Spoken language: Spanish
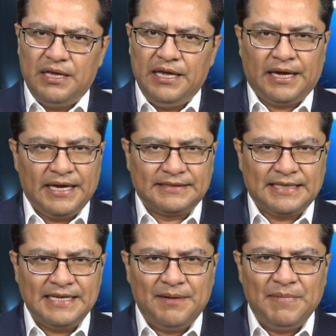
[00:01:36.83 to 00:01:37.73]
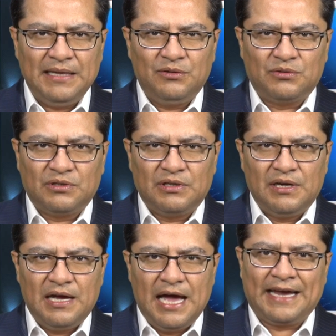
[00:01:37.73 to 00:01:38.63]
y que está llamando
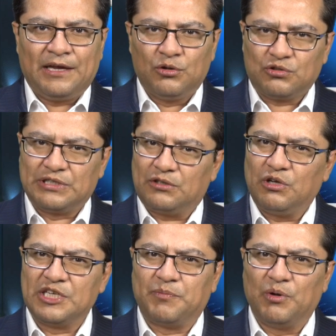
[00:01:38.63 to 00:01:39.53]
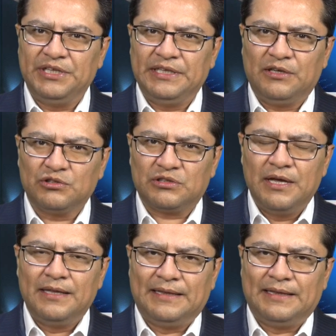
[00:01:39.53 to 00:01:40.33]
a que otros actores políticos